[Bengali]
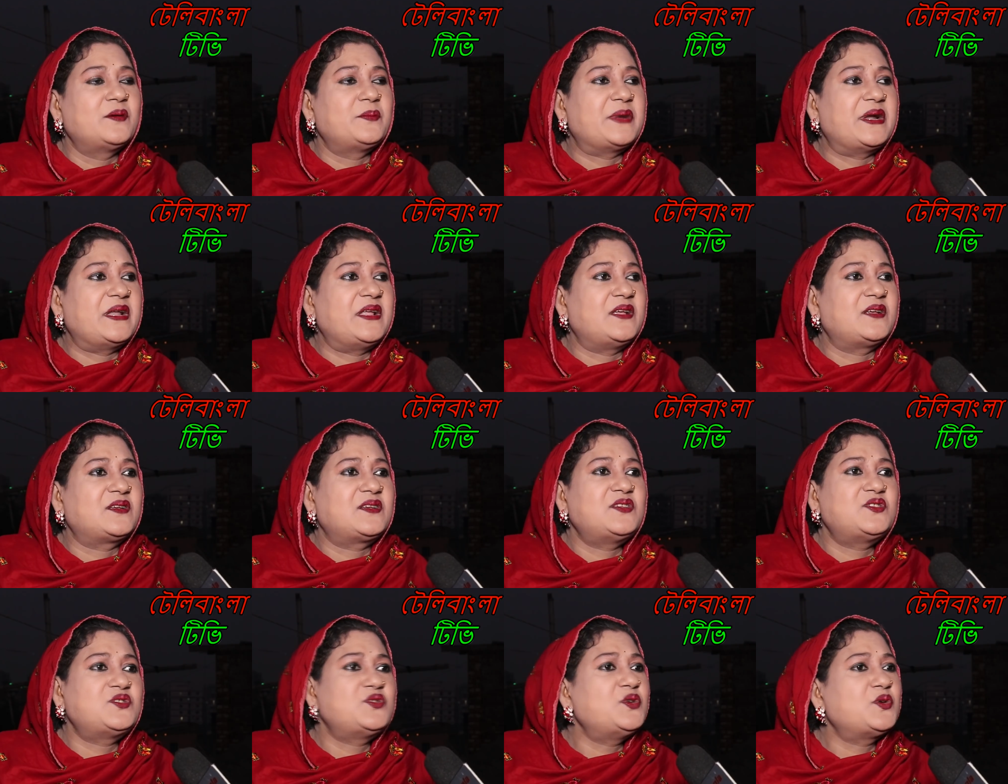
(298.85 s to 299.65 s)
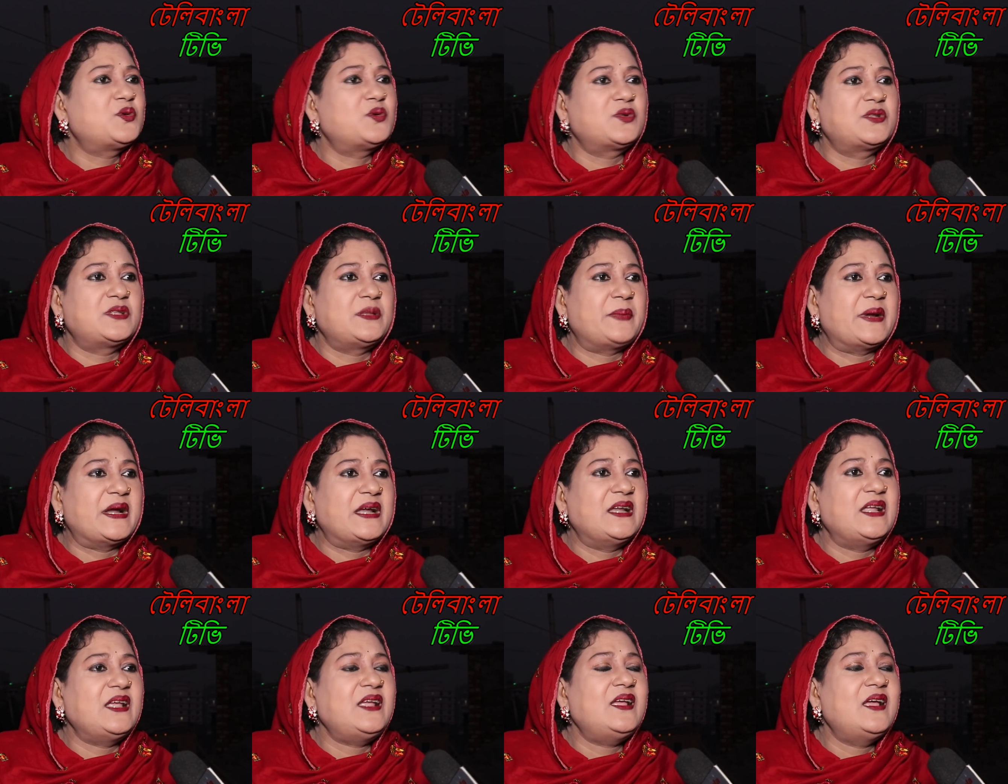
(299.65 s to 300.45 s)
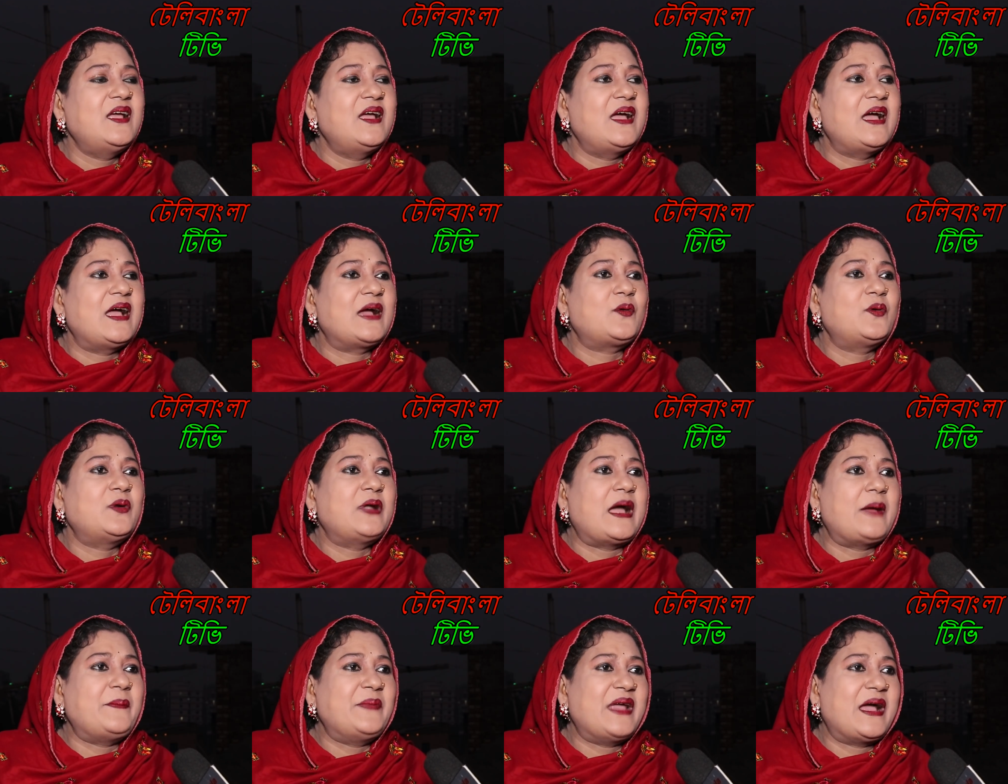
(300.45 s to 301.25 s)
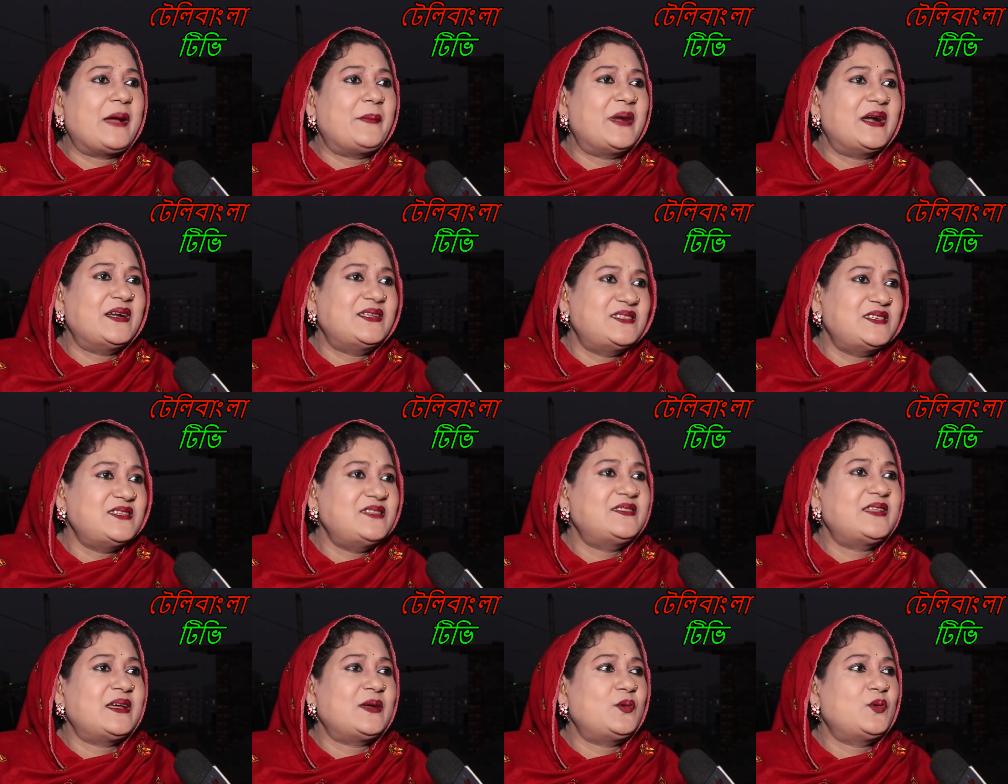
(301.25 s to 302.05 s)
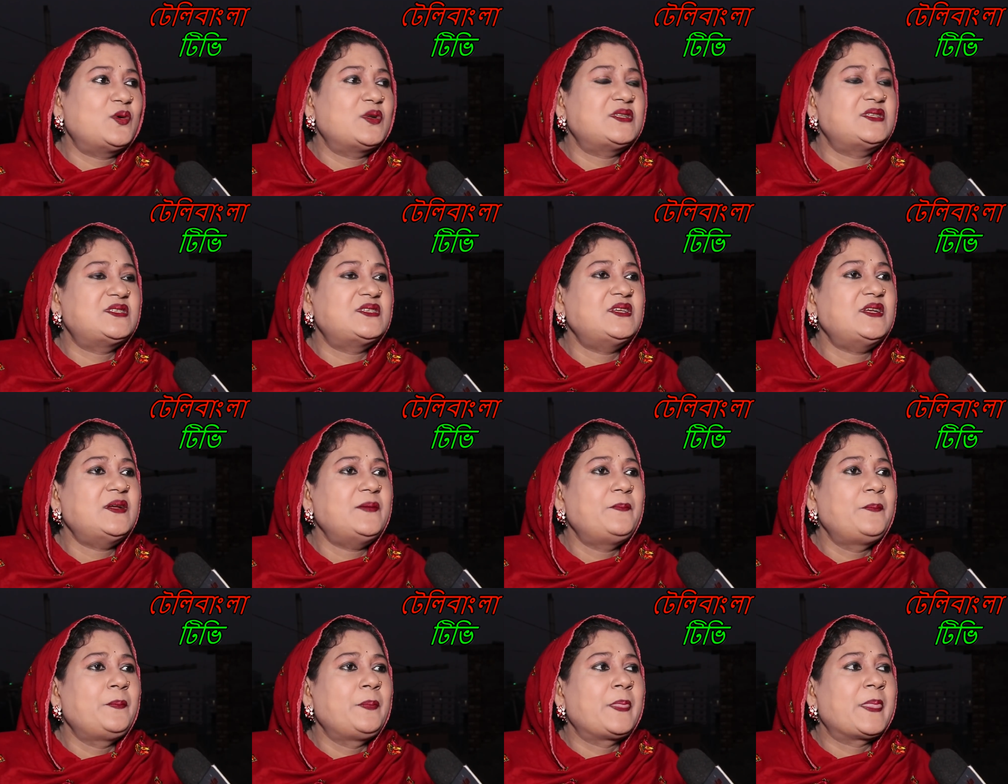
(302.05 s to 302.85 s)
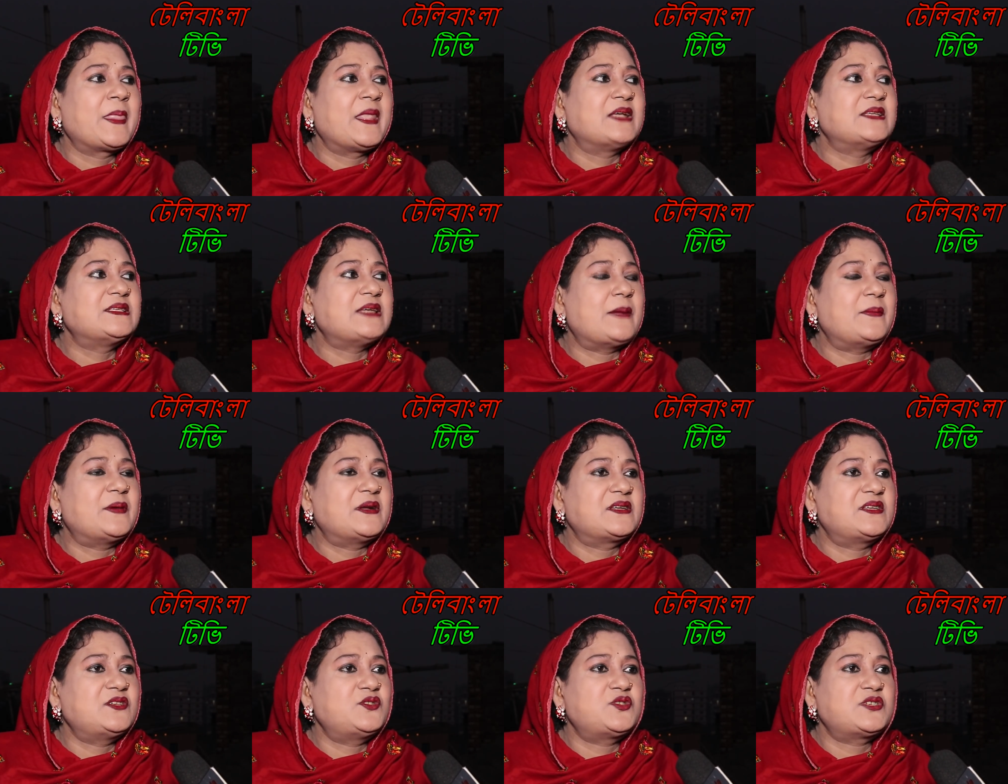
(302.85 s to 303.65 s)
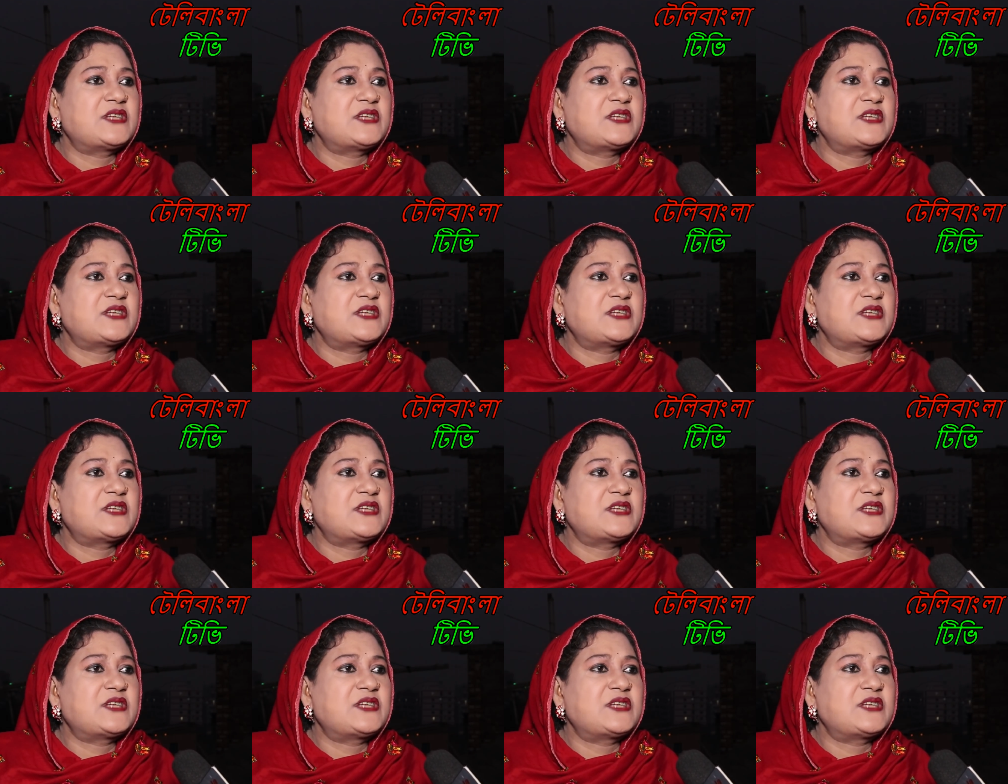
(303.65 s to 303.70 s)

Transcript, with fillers: মানে কিছুই করতে পারি নাই এখন আমি আবার চিন্তা করেছি যে আমার কিছু